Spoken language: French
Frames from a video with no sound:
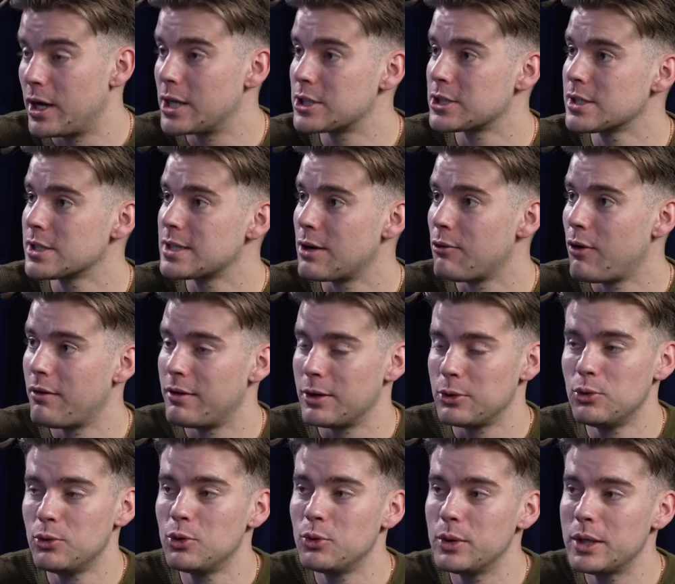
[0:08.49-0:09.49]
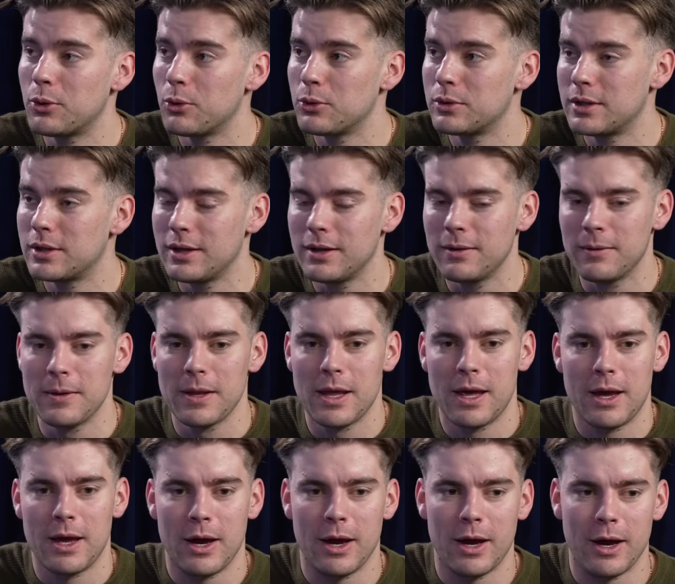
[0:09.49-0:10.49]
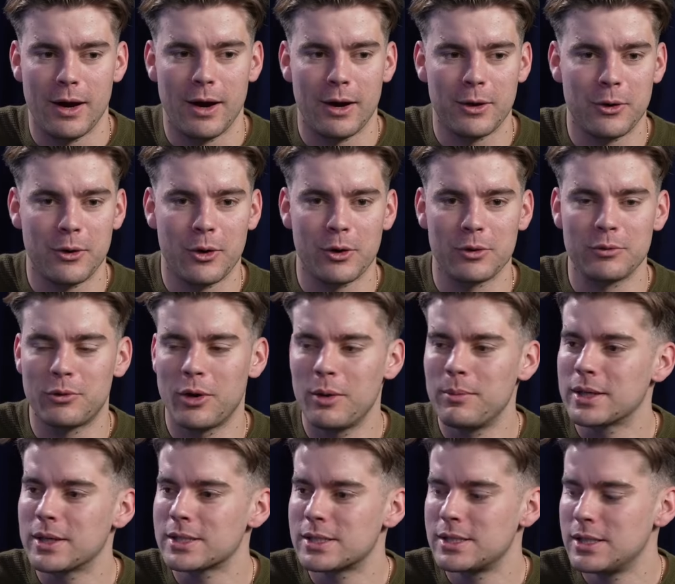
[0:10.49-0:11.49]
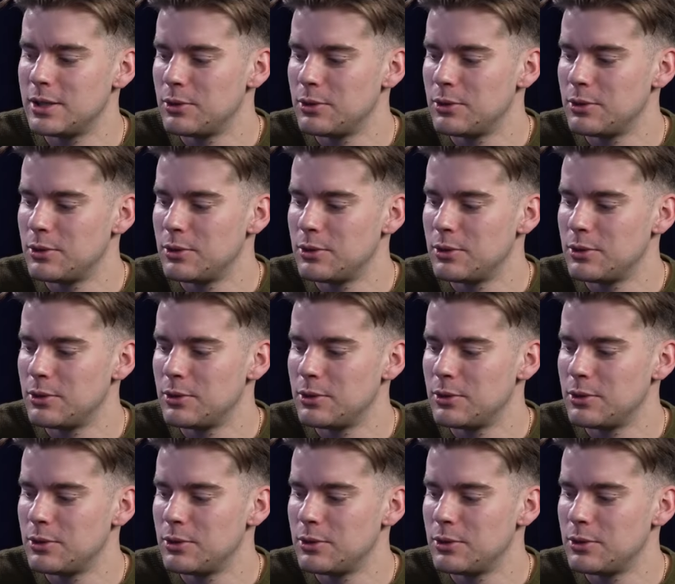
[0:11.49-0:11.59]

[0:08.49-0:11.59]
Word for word: la chance d'avoir avec nous Louis Côté. Euh, encore une fois, merci